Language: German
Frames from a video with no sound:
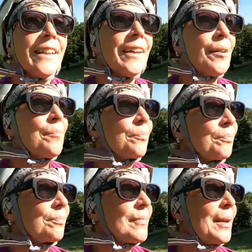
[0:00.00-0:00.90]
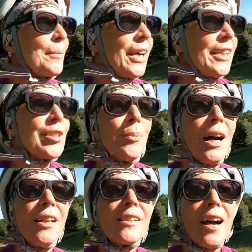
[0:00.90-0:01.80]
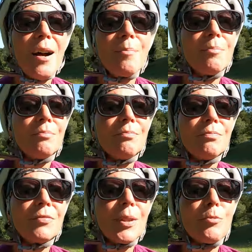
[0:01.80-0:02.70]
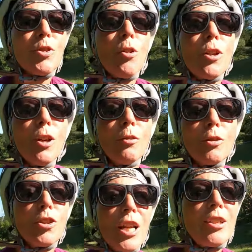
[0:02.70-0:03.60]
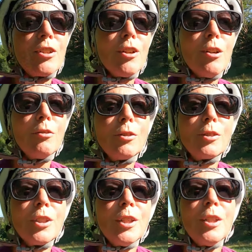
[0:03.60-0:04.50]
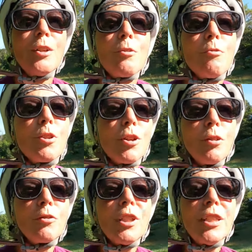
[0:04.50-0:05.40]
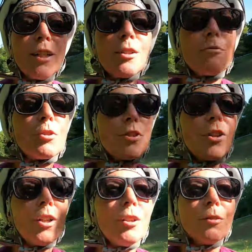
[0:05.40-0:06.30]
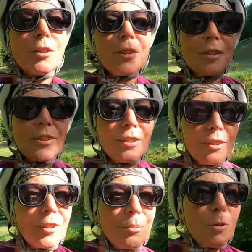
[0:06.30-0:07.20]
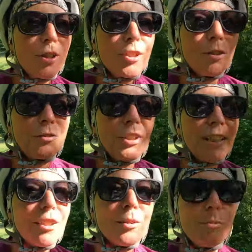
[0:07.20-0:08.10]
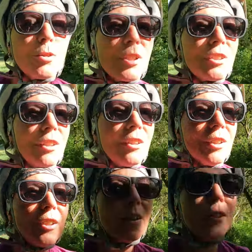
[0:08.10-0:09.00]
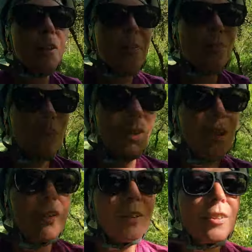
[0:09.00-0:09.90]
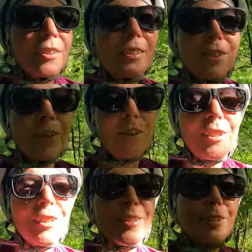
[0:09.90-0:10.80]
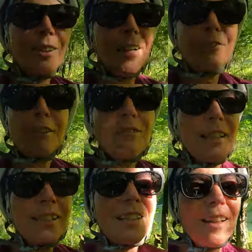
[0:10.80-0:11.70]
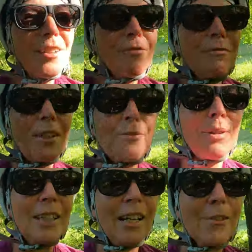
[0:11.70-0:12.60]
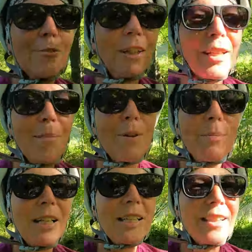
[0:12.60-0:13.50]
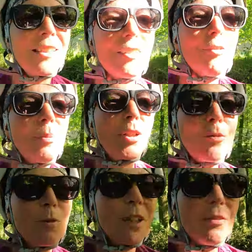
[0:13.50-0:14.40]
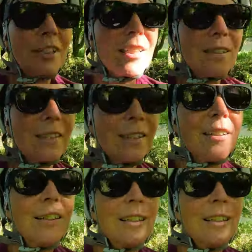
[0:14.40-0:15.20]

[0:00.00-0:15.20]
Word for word: Naja, man kann nicht immer alles haben. Es Gibt schöne und schlechte und gute und weniger gute und äh, gemütliche und weniger gemütliche. Und es ist auf jeden Fall interessant, was man alles so an Campingplätzen sieht, wenn man so unterwegs ist.